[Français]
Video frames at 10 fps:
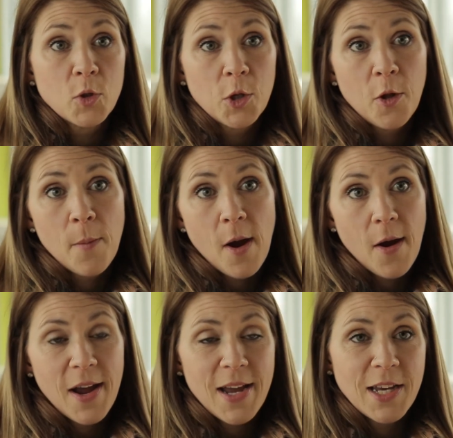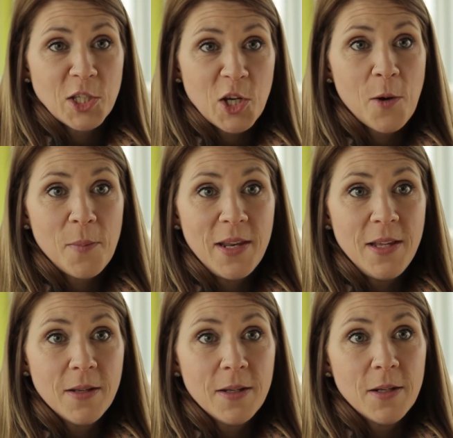Je demeure à
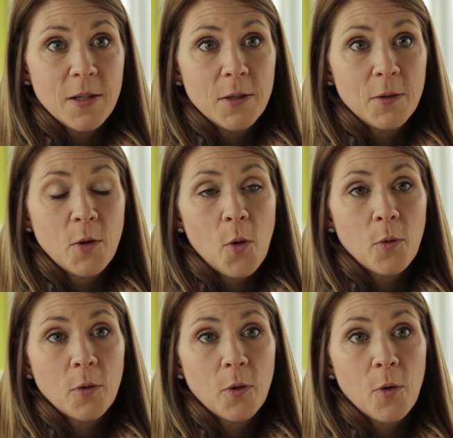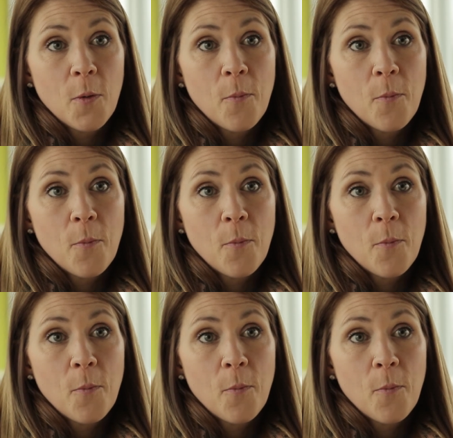Chambly, donc,